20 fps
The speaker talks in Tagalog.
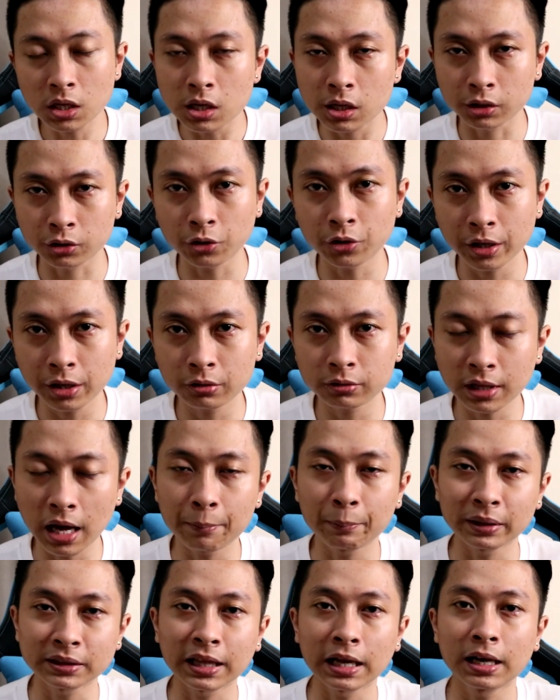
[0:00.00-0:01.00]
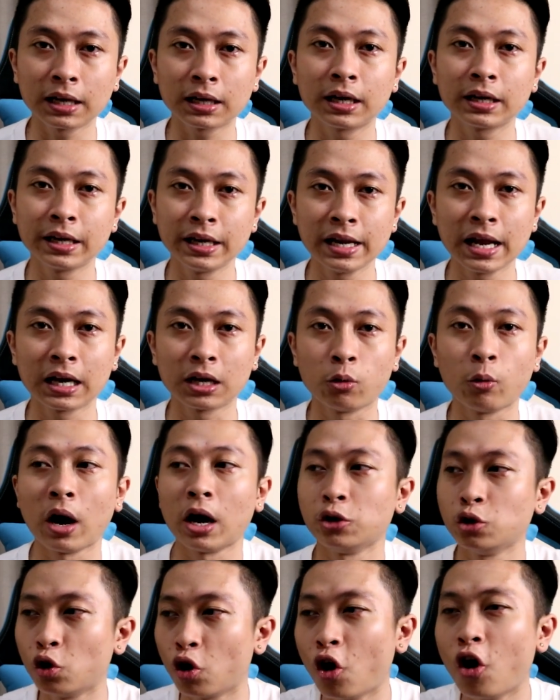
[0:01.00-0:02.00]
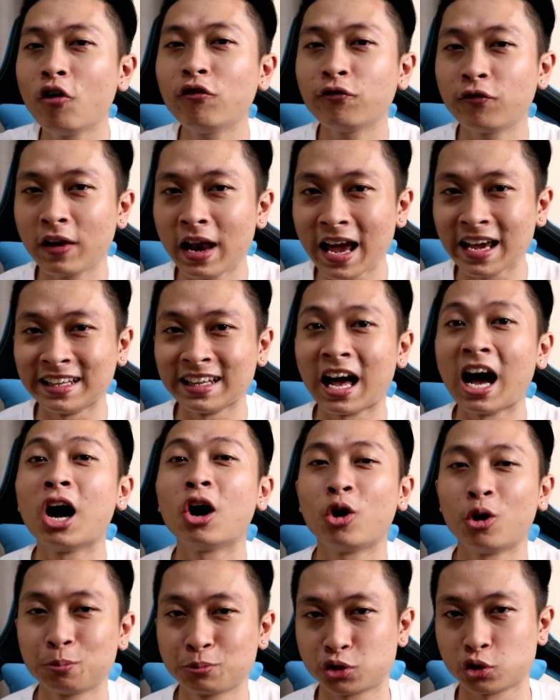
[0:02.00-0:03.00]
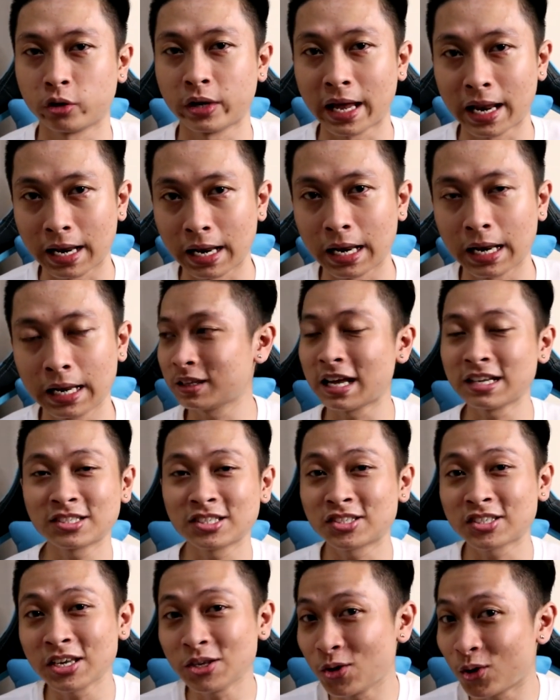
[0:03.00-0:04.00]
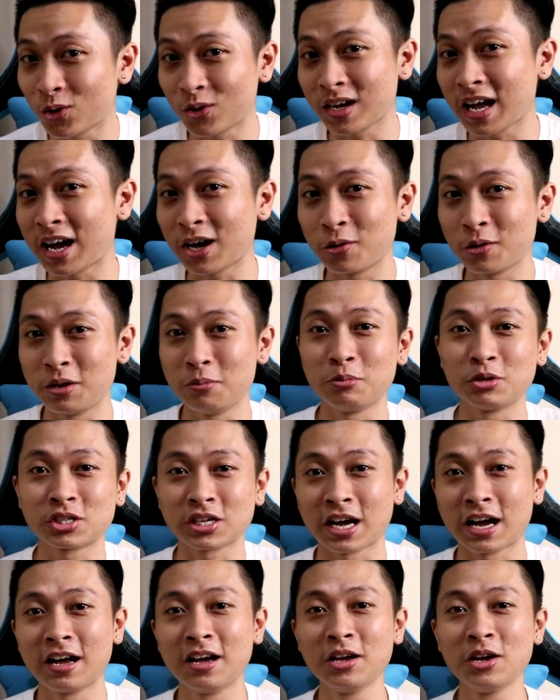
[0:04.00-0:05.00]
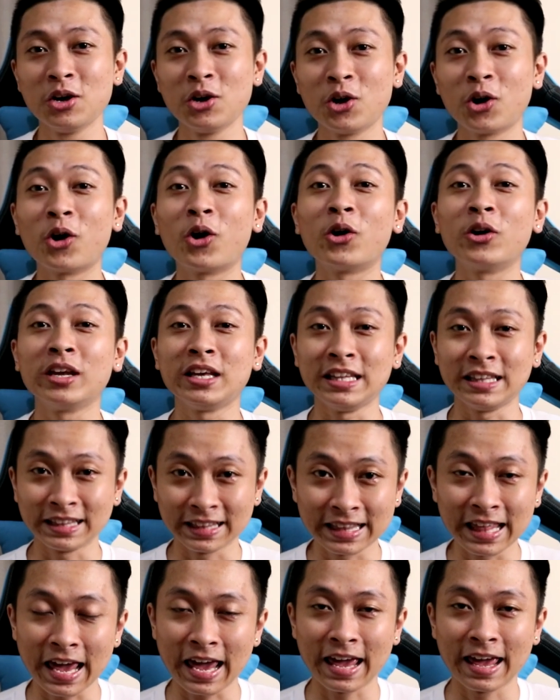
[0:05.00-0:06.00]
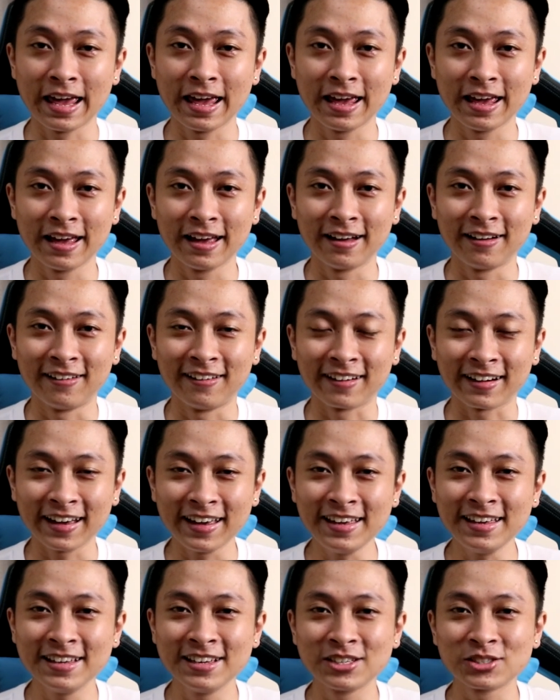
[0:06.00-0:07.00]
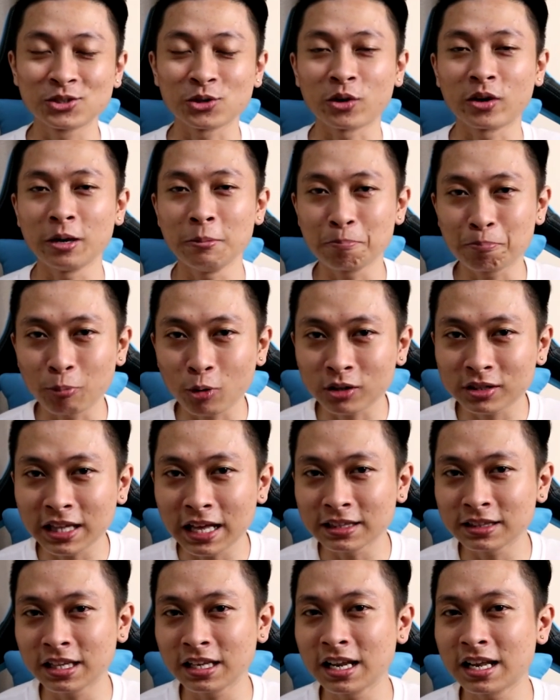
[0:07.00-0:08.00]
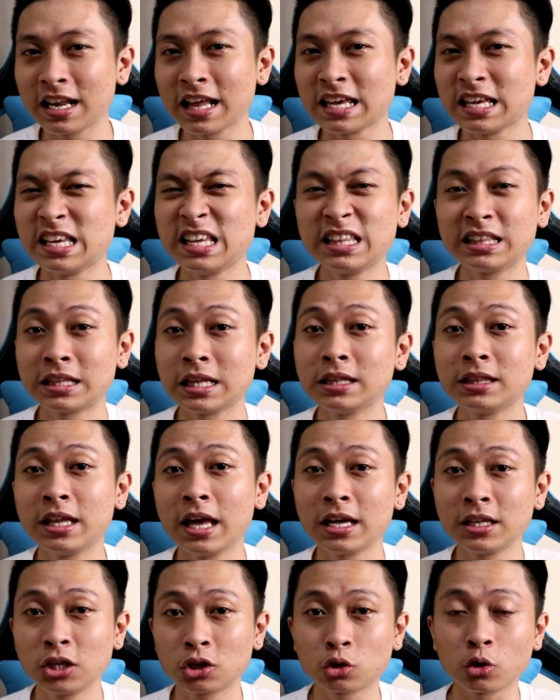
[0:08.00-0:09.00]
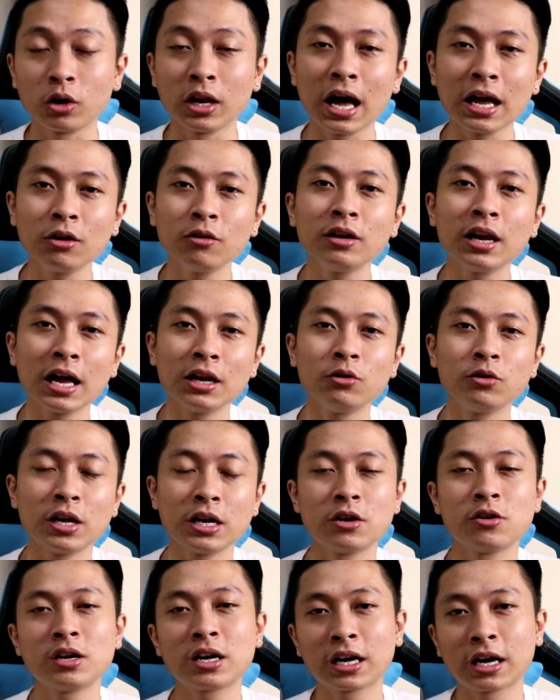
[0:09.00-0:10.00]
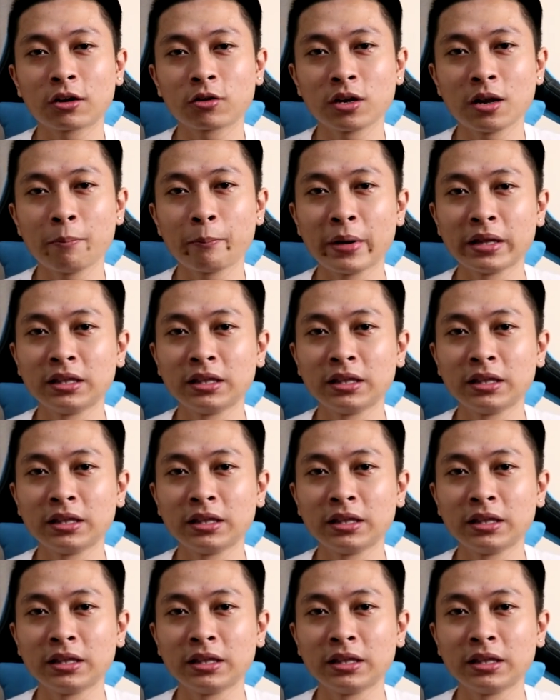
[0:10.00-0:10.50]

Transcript: Ito na yung dapat talagang ginagawa. Yung offline, ang optional. Nasa sayo kung gagawin mo siya or hindi. Okay? So, importante na naiintindihan nyo to, lalo-lalo na nung nagkaroon ng